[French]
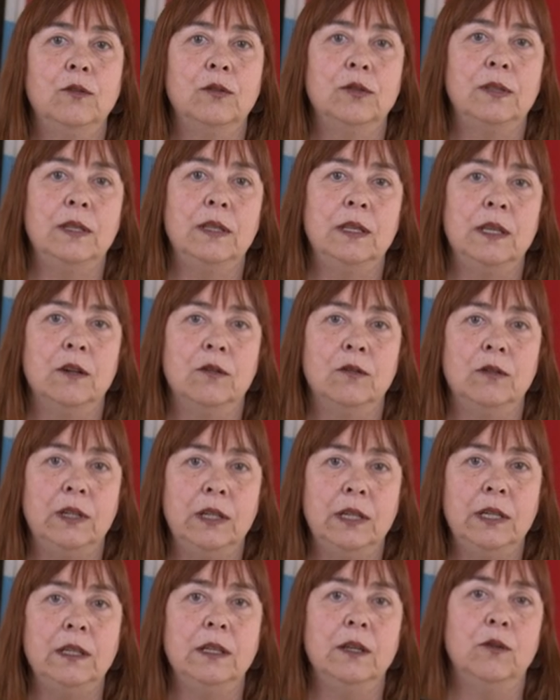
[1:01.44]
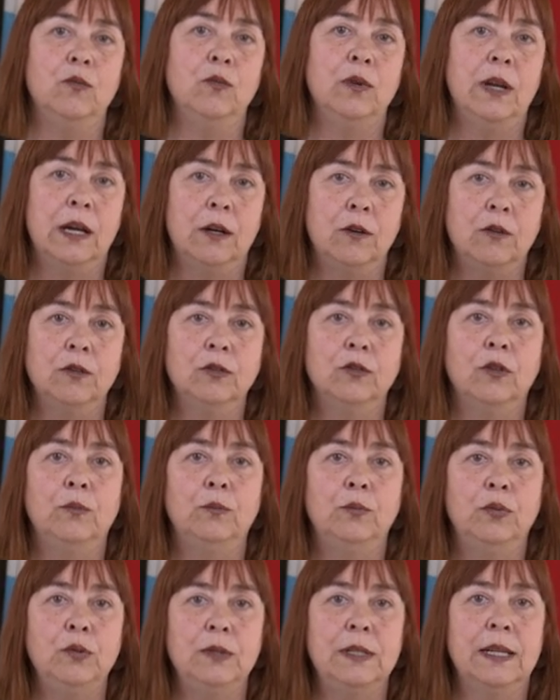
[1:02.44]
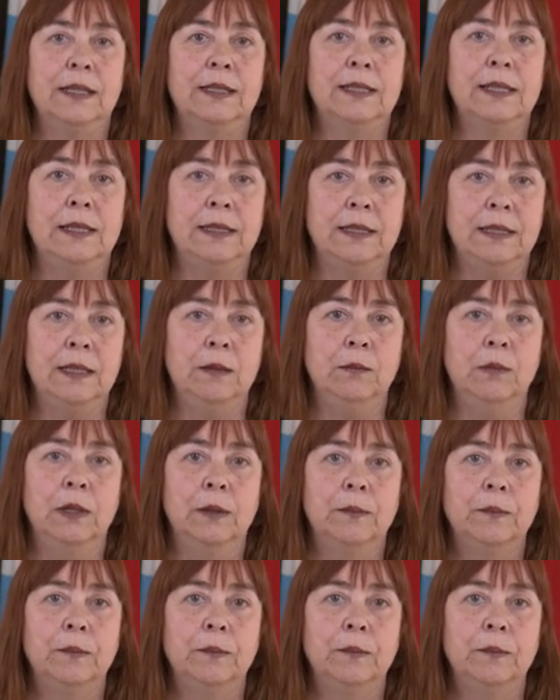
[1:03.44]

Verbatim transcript: de signer en ligne ou la rendre plus accessible.